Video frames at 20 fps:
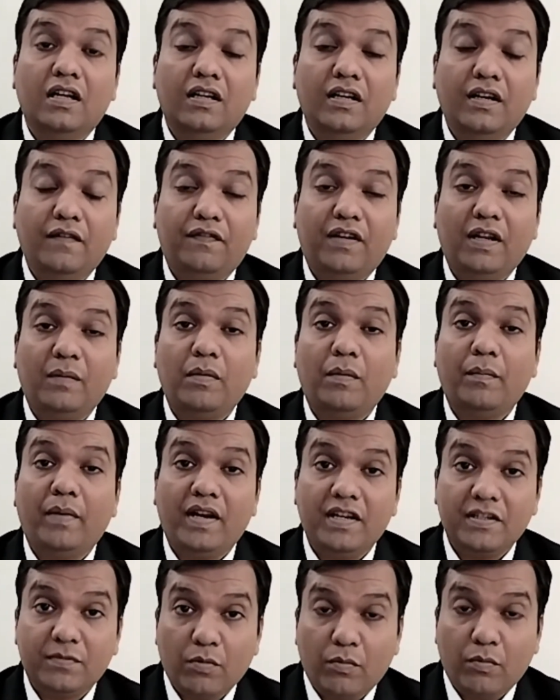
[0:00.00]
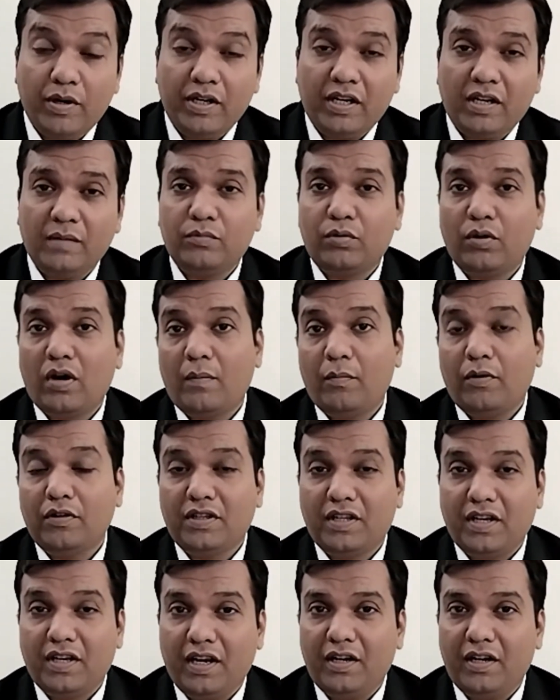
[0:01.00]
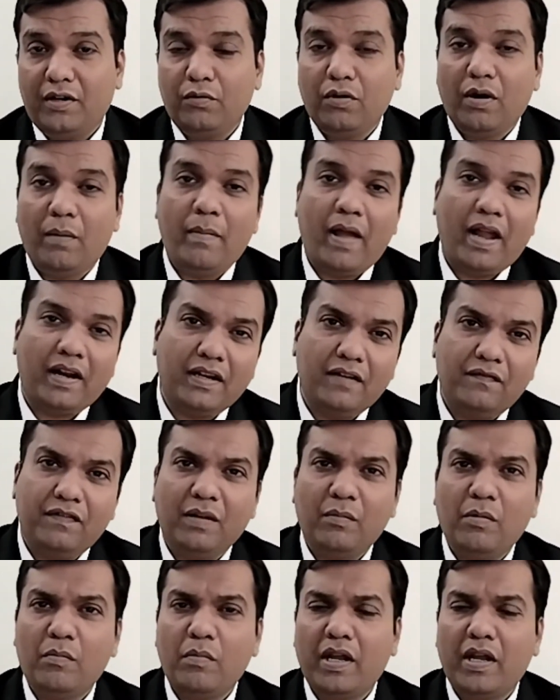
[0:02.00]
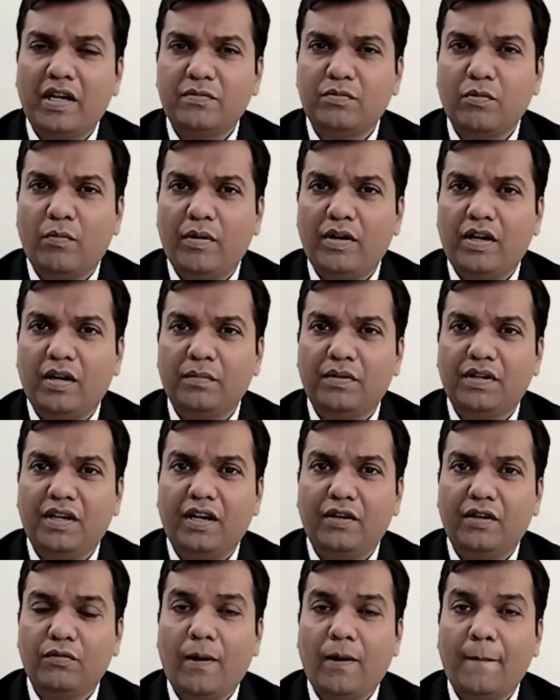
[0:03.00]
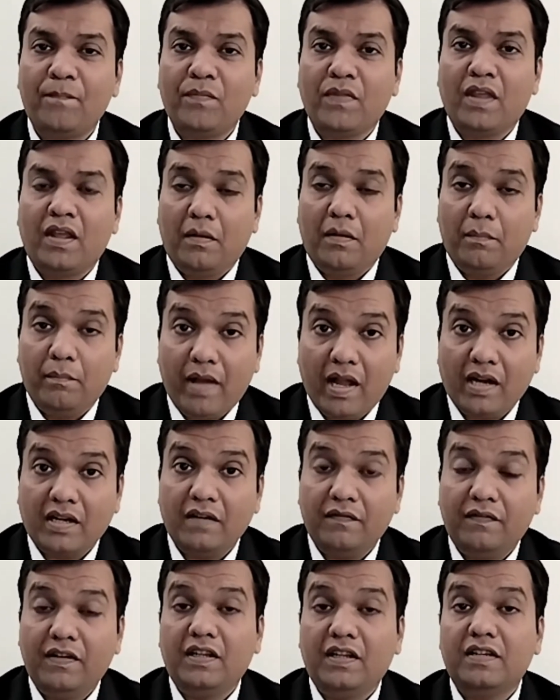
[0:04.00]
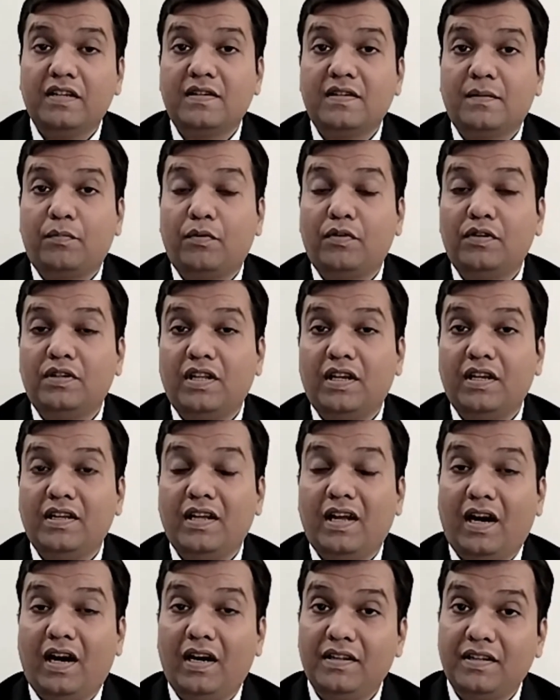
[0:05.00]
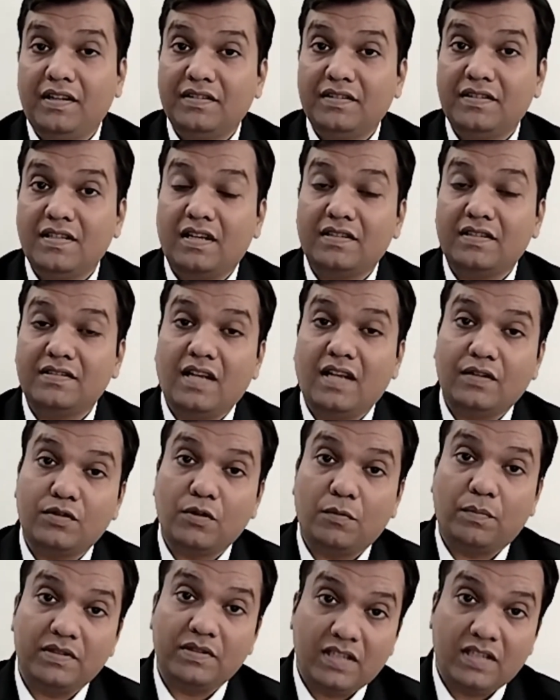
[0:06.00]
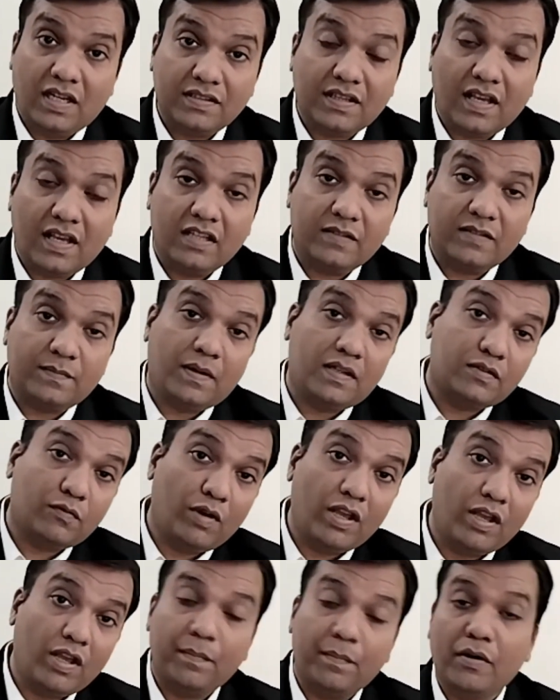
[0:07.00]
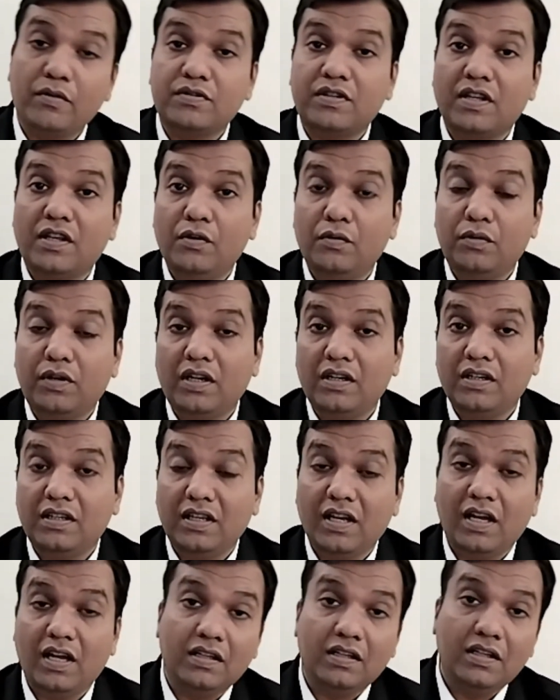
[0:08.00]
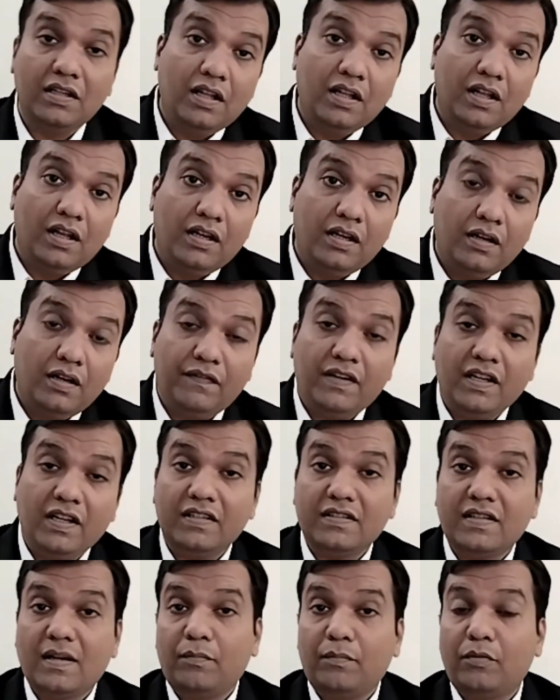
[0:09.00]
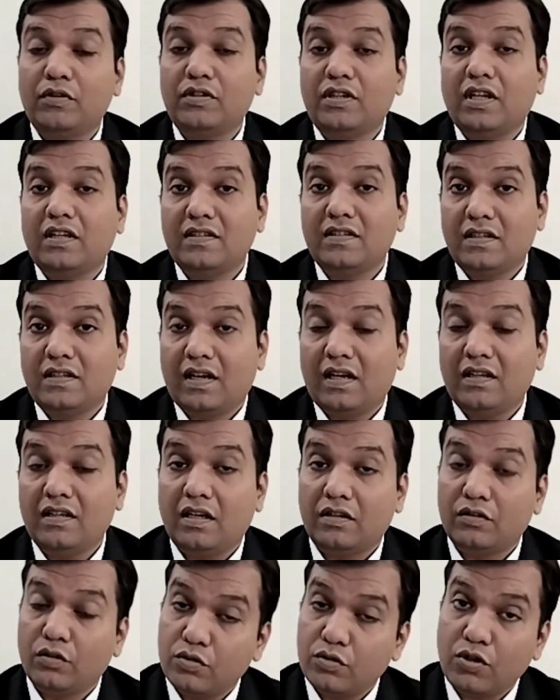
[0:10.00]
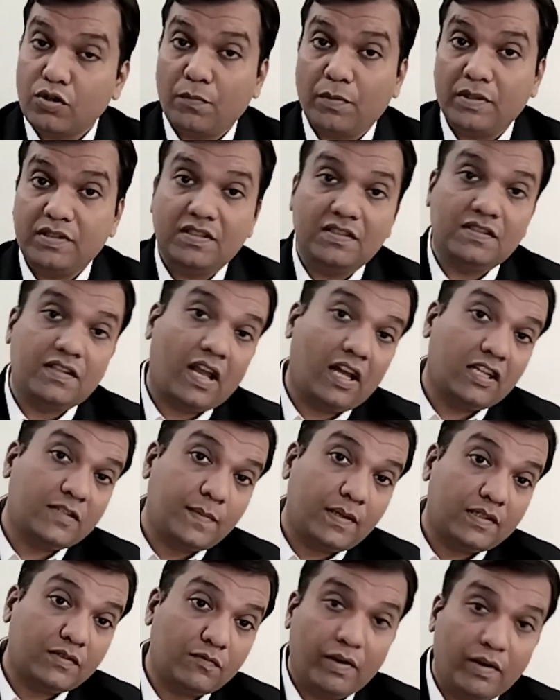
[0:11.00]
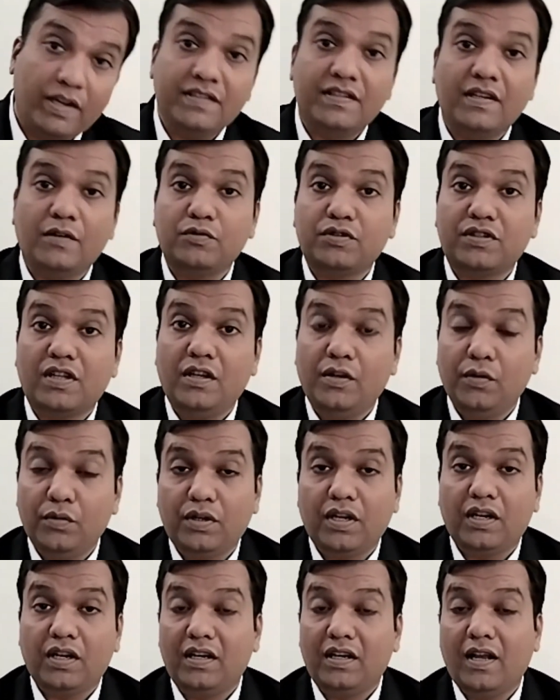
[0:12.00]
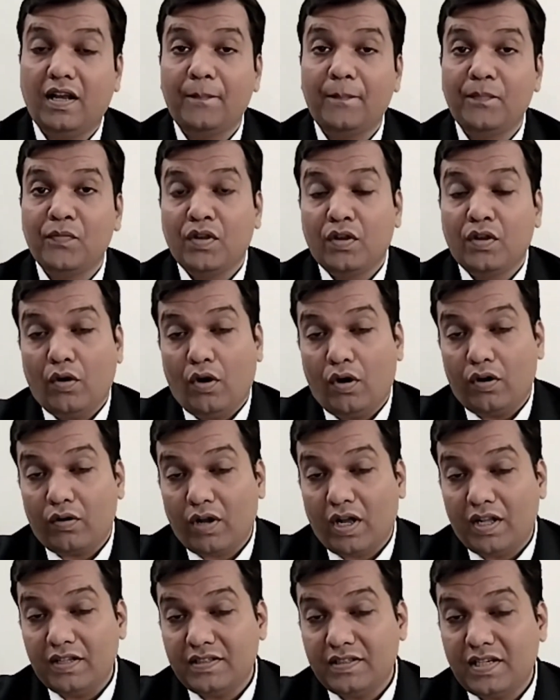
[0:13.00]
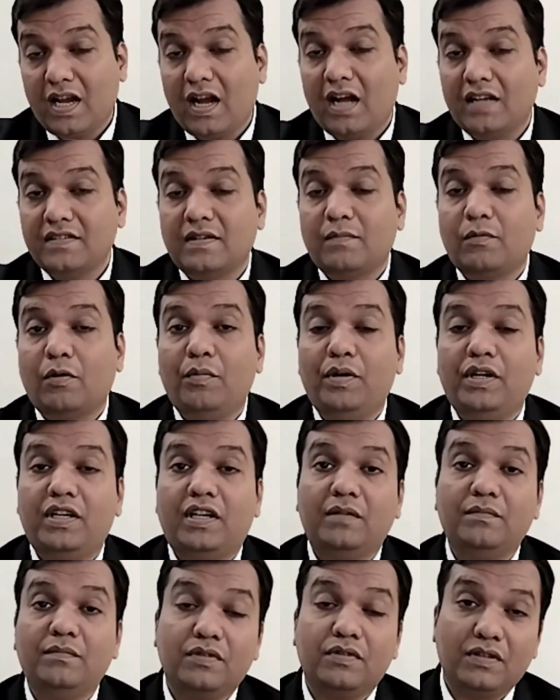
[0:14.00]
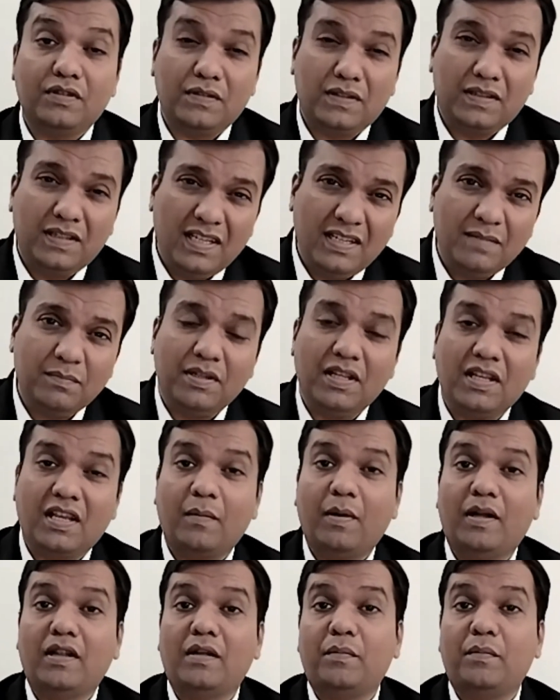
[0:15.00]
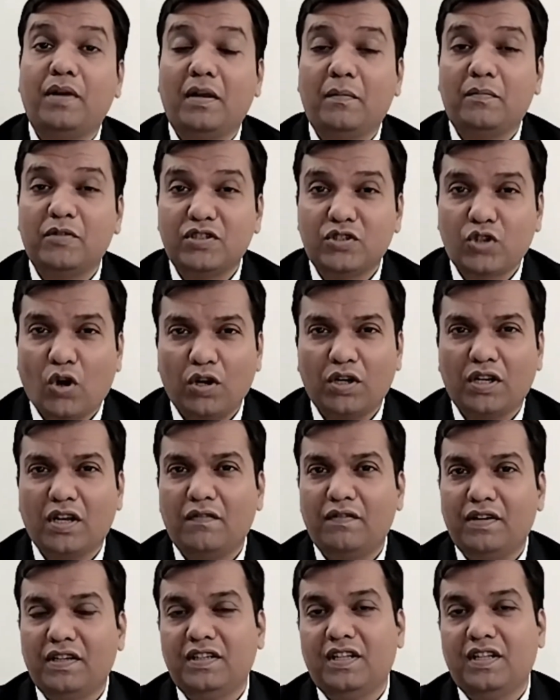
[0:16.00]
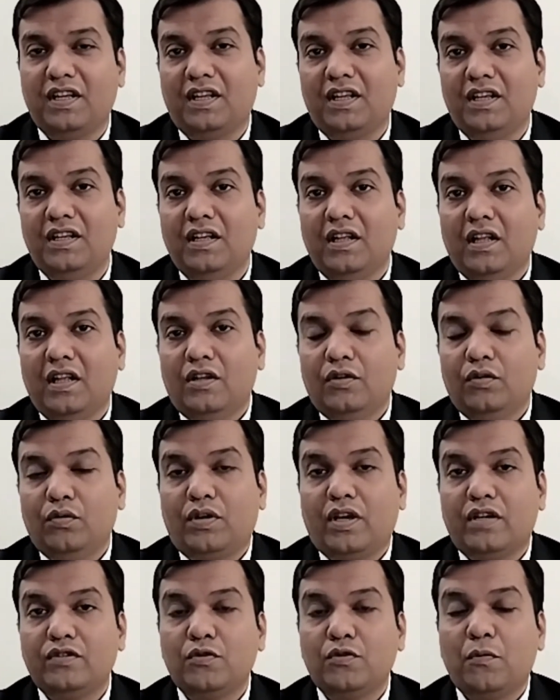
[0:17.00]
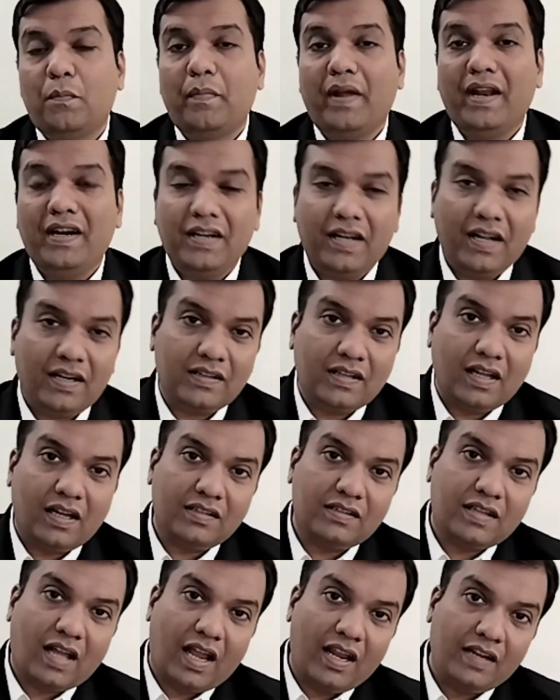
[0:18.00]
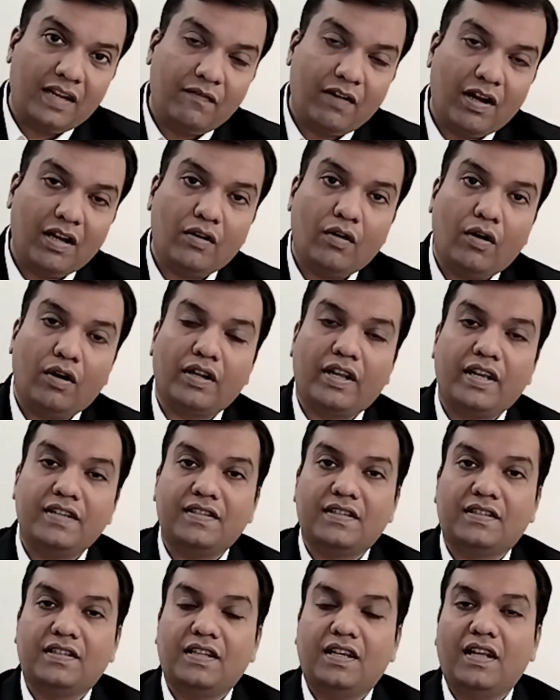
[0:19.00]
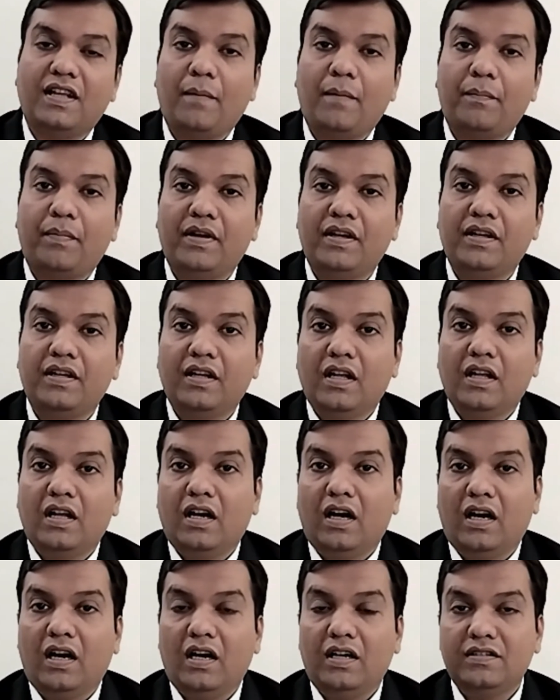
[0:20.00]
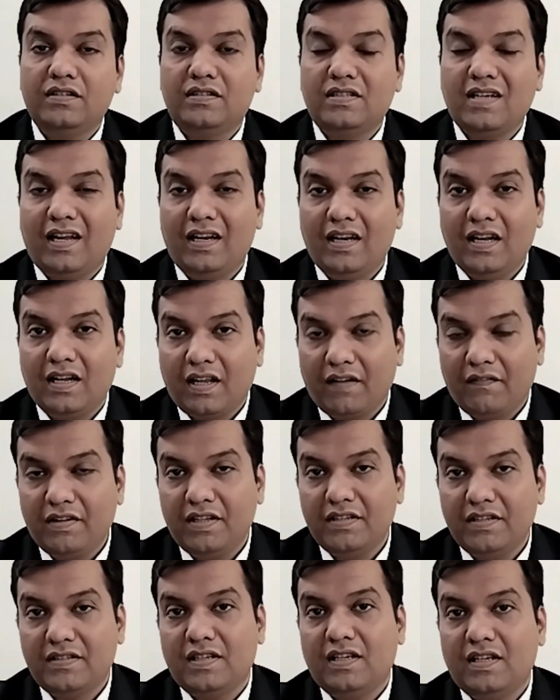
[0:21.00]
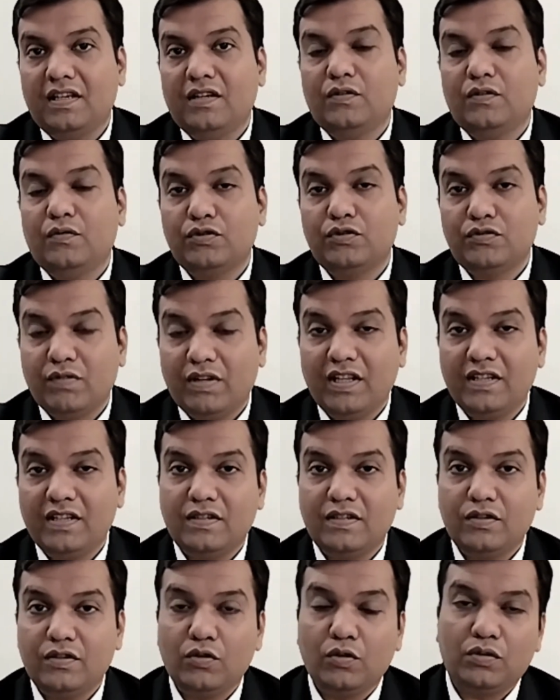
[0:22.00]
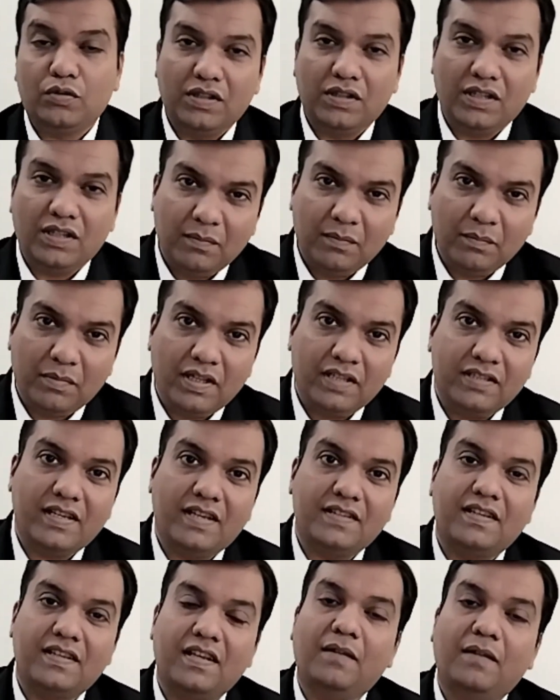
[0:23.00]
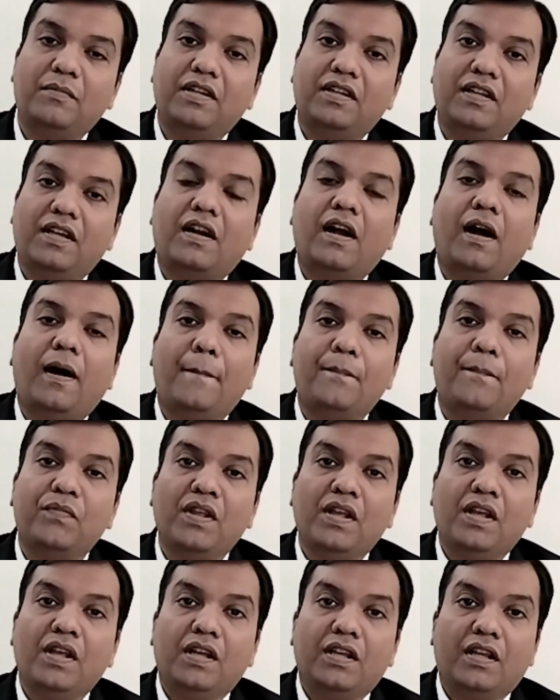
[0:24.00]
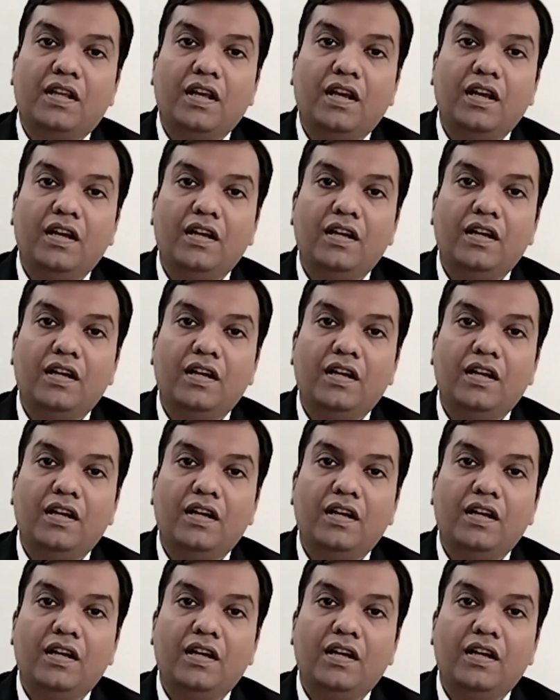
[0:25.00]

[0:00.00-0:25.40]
निफ्टी में बैरिश मोमेंटम थोड़ा बहुत क्रिएट हुआ बैंक निफ्टी में बैरिश मोमेंटम क्रिएट हुआ बैंक निफ्टी के सपोर्ट थे अड़तीस के आसपास वहीं पे उसने यू टर्न किया निफ्टी के सपोर्ट था पच्चीस के आसपास वहीं से उसने यू टर्न लिया और अच्छा खासा मोमेंटम तीन बजे के बाद हमने एक शॉर्ट कवरिंग देखी क्योंकि जो मेन डर था ताइवान और कह सकते हैं यहाँ पे चाइना की वजह से उस वजह से जो तीन बजे जैसे ही हमने देखा कि